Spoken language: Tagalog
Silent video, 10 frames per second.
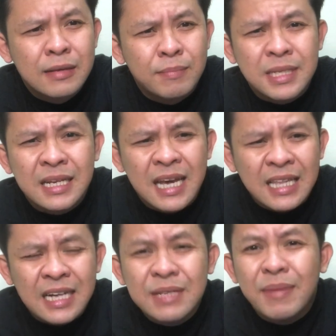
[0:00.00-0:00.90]

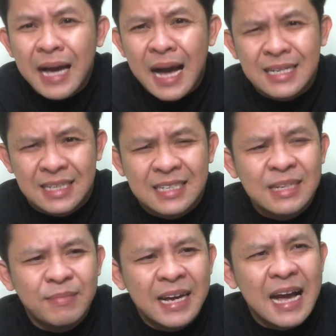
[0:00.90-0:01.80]
bisikleta kasi
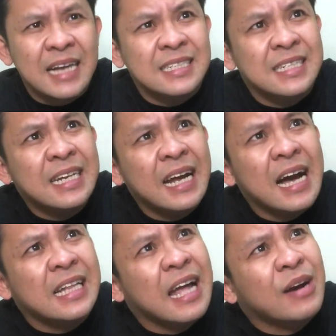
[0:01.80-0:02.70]
magagasgasan na magagasgasan,
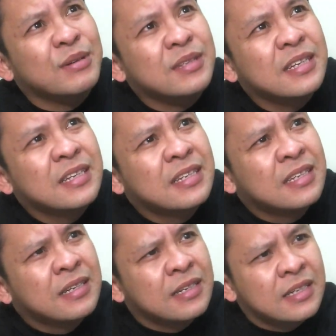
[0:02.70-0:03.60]
nakakatakot.
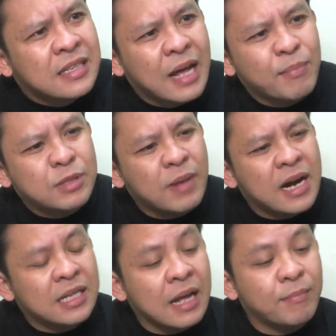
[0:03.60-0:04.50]
Tapos
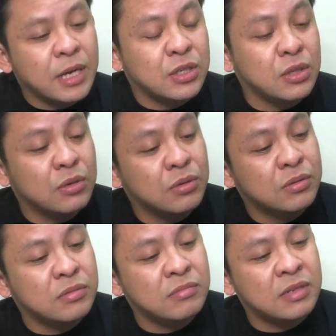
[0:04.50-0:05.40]
mga katambik yung
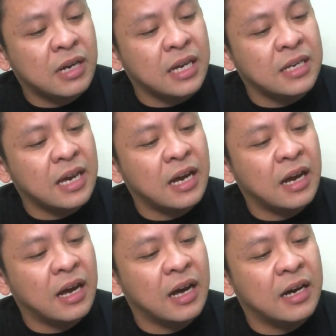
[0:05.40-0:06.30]
kanyang,
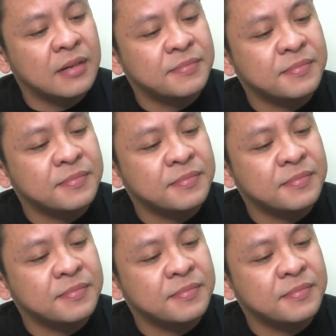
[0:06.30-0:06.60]
um,